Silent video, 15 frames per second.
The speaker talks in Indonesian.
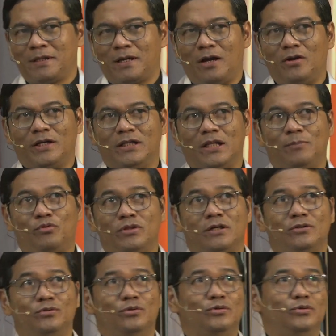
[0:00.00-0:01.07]
kalau kita
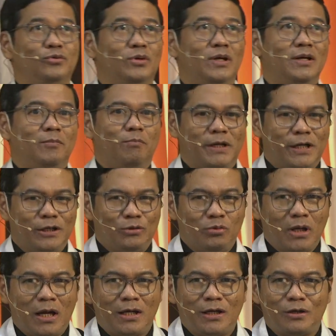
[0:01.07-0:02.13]
punya cucu, begitu
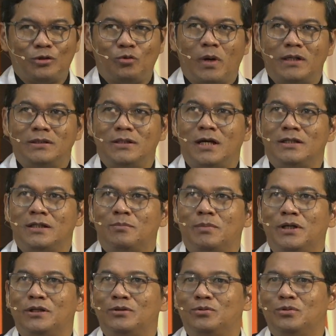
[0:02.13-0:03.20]
lahir tuh wajahnya
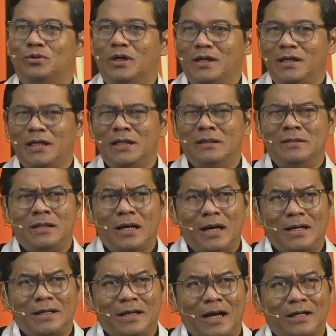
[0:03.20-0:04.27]
begitu indah ya.